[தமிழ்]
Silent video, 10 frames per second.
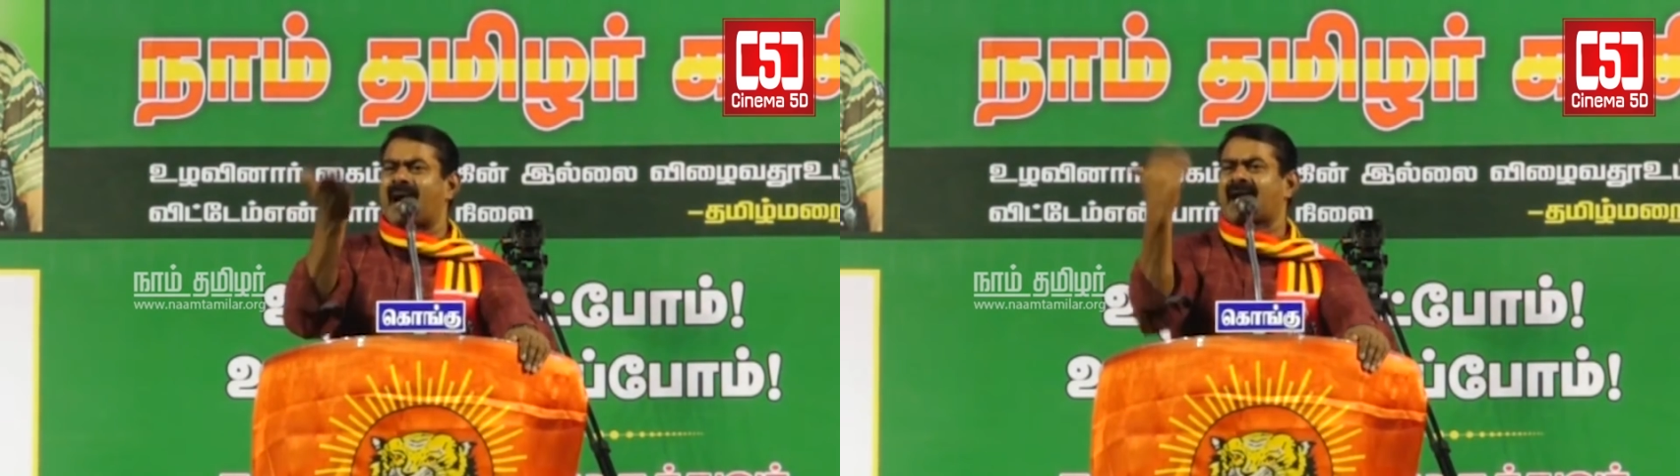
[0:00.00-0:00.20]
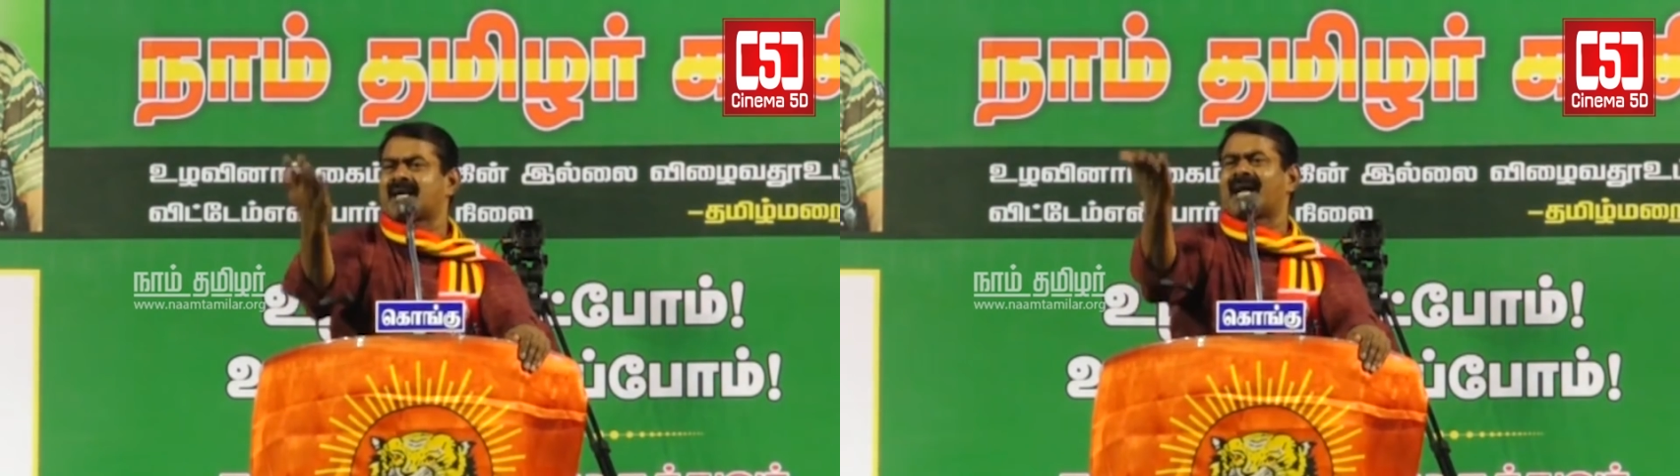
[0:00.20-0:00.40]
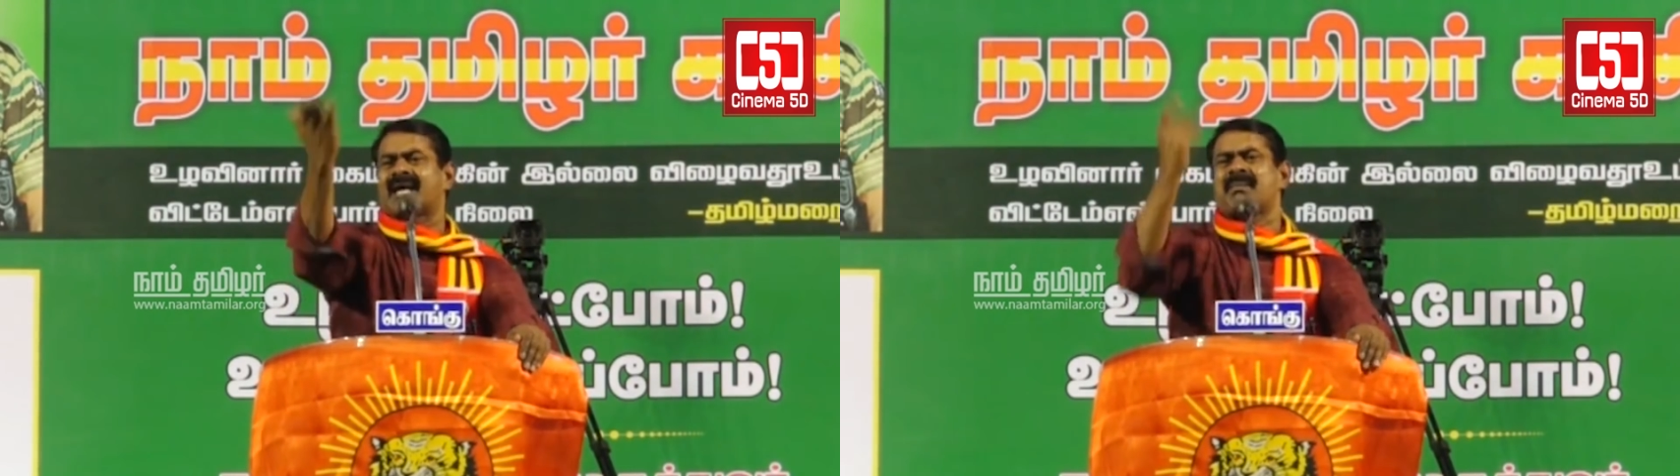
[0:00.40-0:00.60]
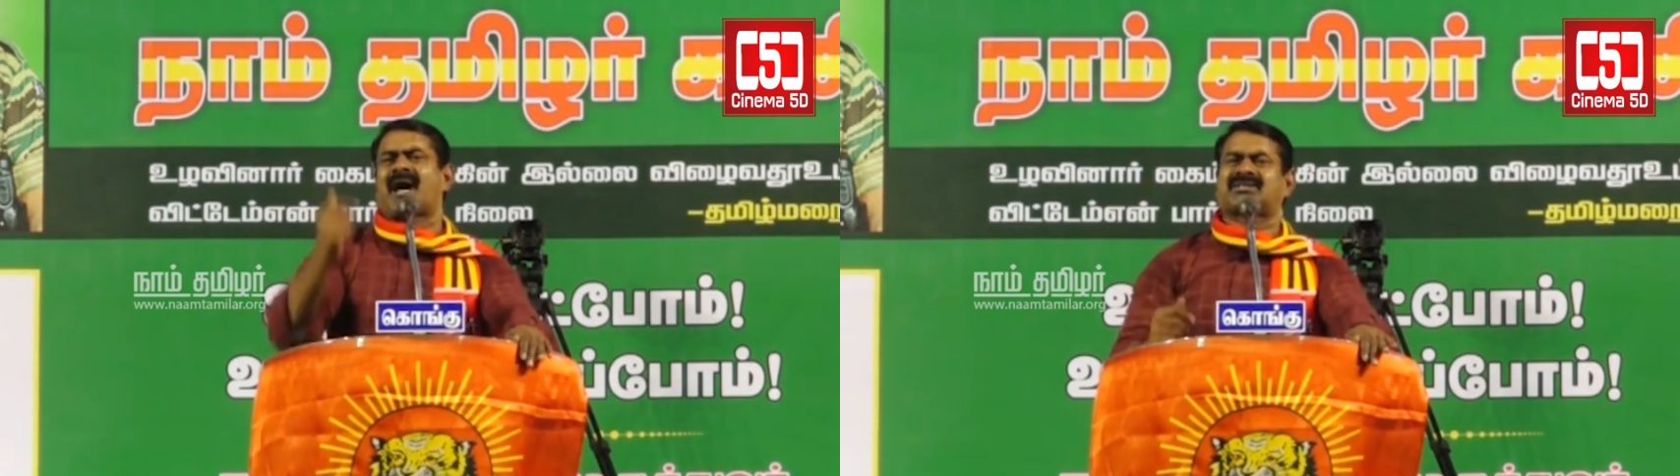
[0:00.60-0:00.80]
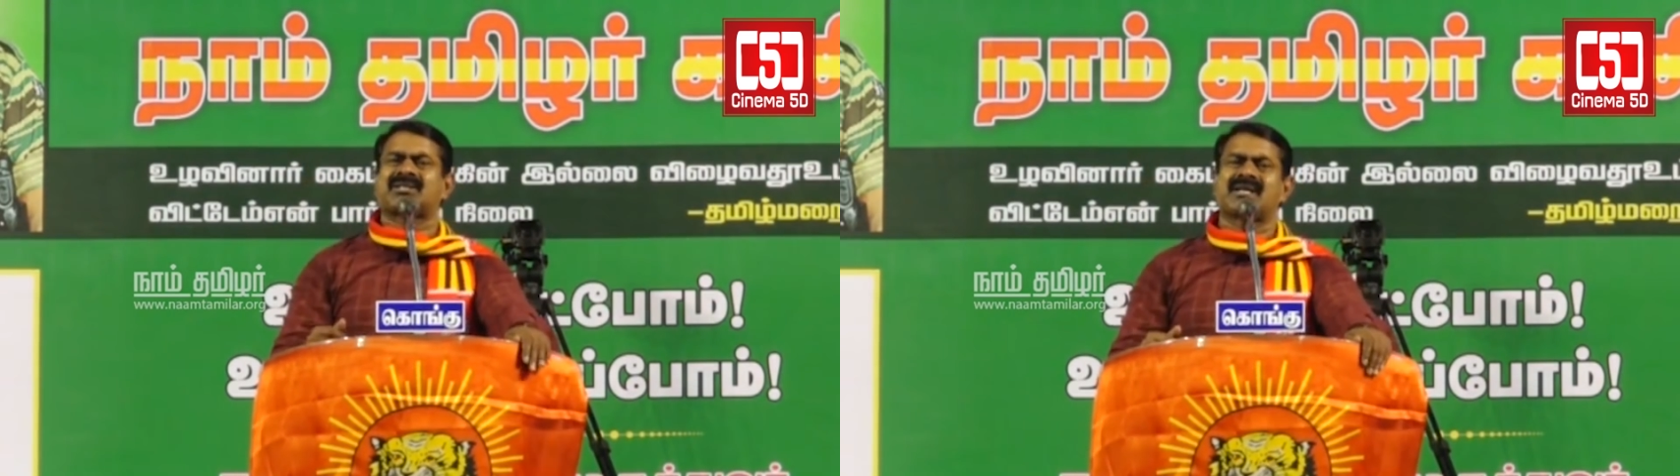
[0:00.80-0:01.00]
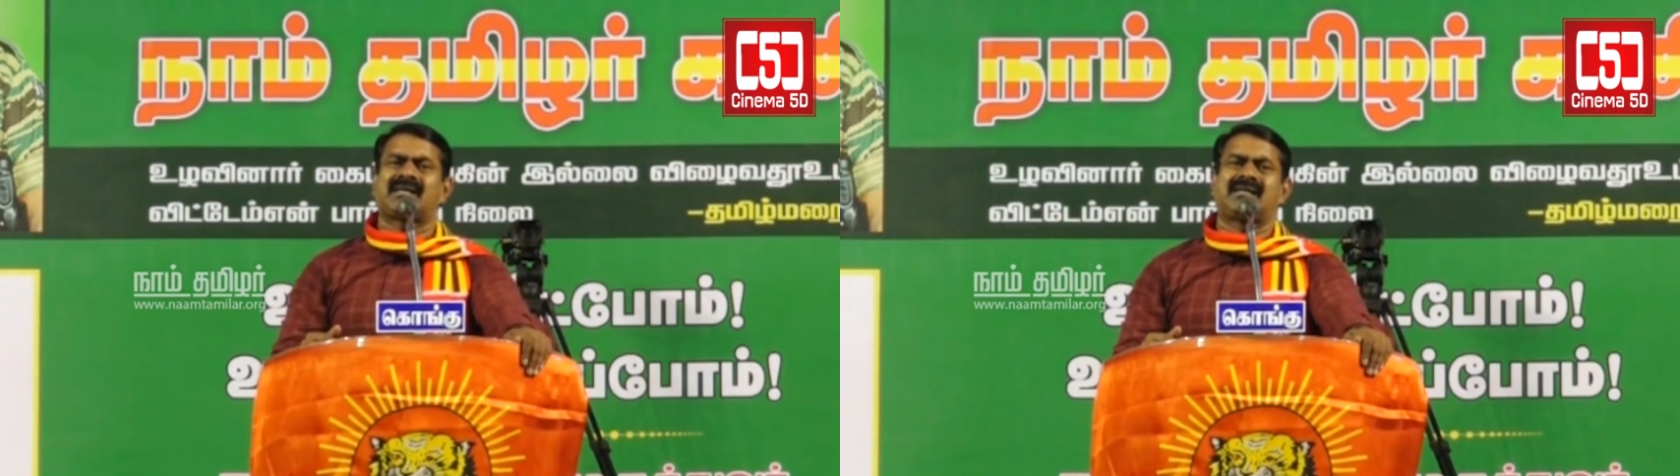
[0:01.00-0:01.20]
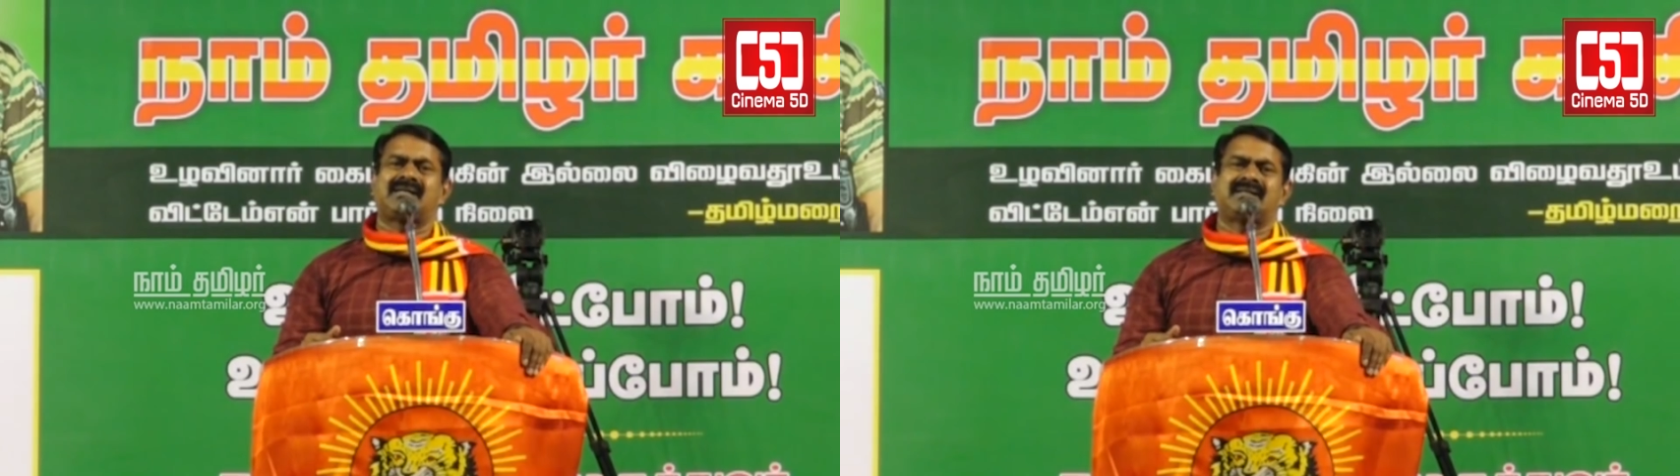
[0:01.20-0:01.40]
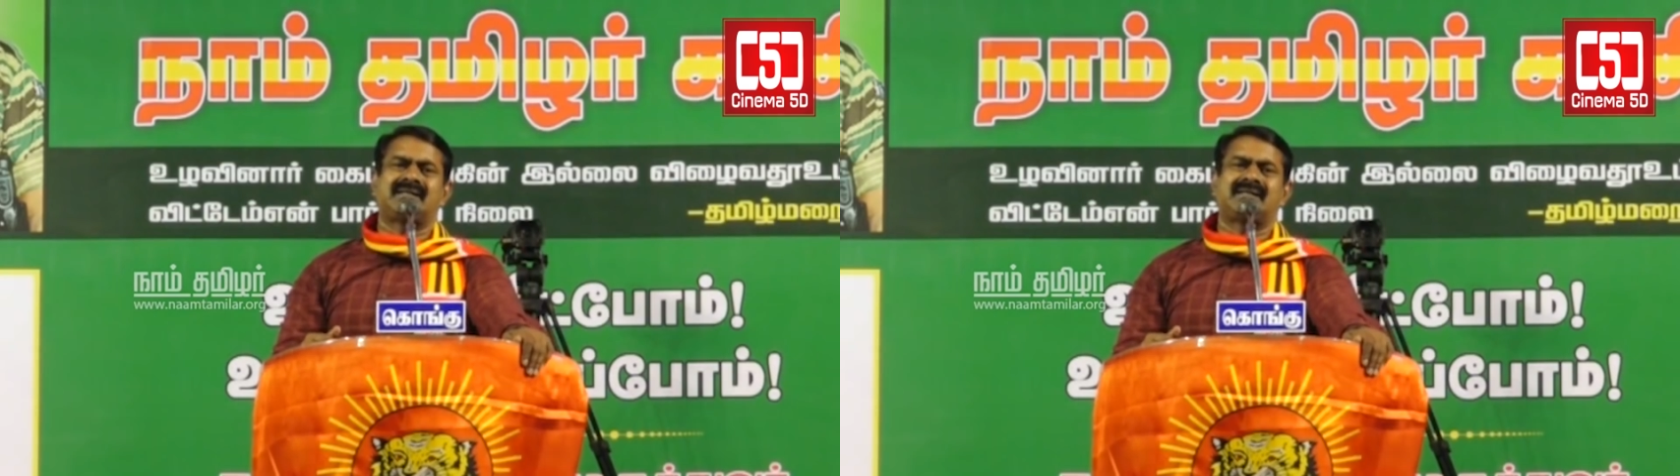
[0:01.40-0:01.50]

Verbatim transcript: மனங்களை மாற்றுங்கள்